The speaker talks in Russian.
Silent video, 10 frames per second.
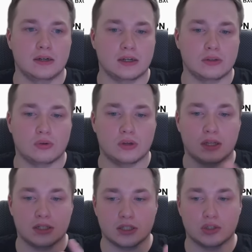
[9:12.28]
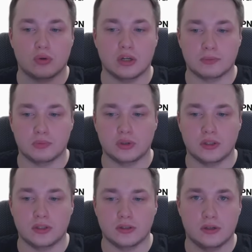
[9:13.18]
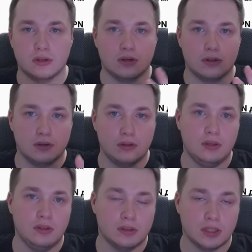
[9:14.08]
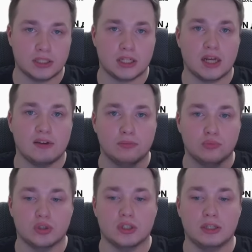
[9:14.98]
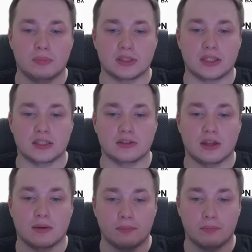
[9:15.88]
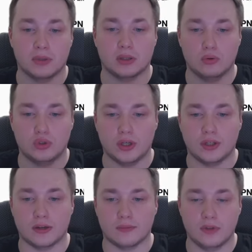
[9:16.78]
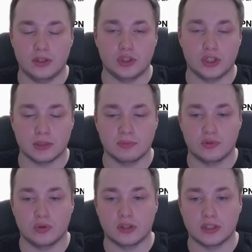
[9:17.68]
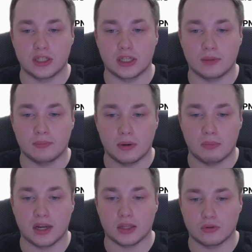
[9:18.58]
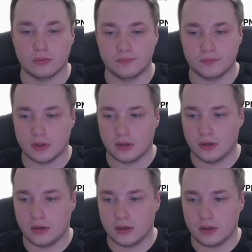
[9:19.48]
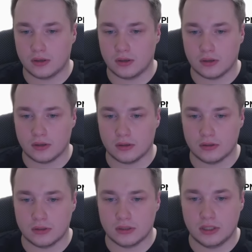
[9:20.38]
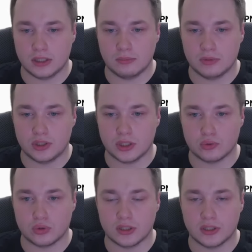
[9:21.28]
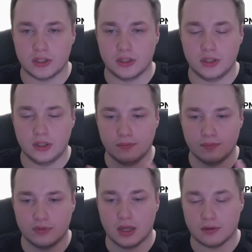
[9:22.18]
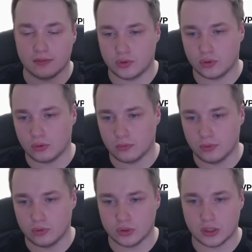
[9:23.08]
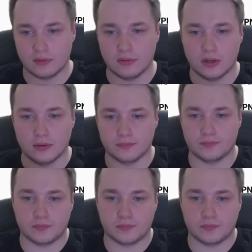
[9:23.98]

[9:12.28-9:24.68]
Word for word: который я расскажу, как запустить, и настраиваем уже непосредственно подключение. И сейчас мы все это сделаем по порядку. А, где-то мы сейчас уже на середине. Да, все, мы установили